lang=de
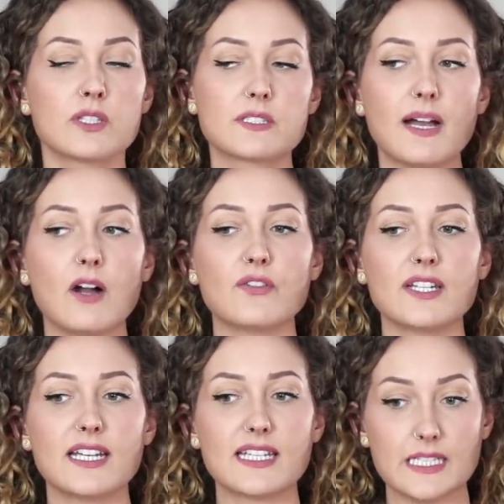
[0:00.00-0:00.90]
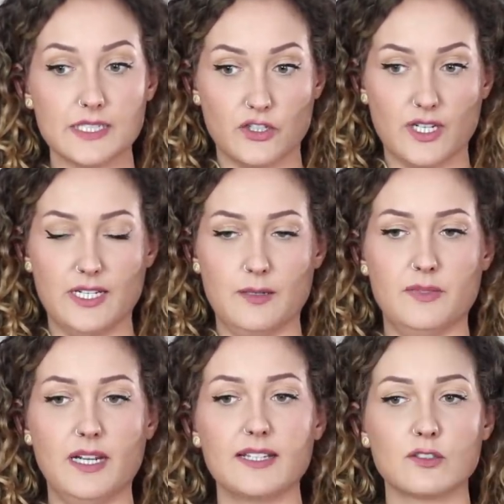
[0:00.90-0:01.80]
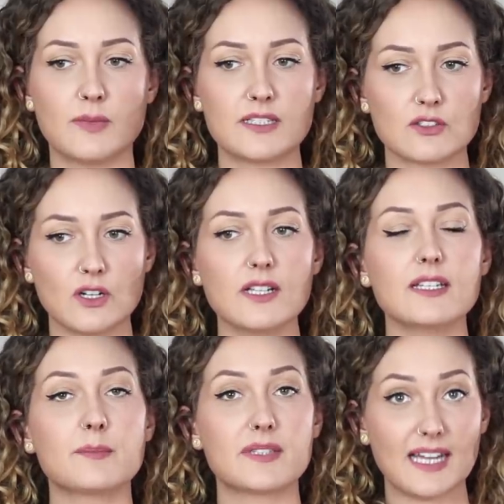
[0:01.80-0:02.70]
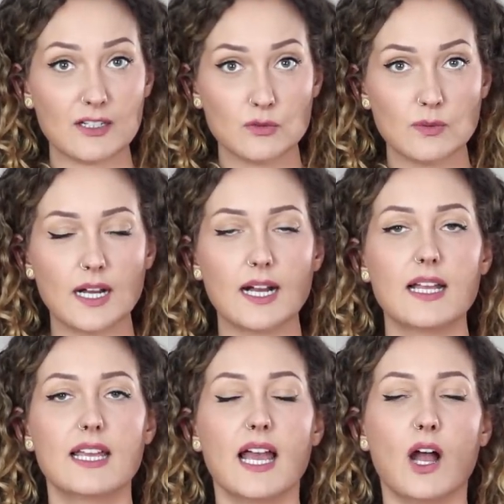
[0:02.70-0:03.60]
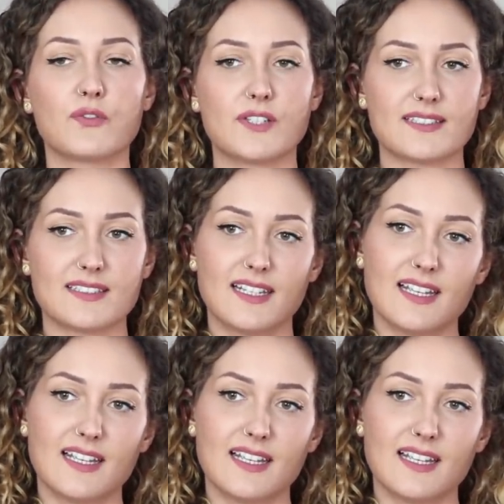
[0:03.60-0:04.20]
Und zwar auf energetischer Ebene. Also man soll im Januar auf das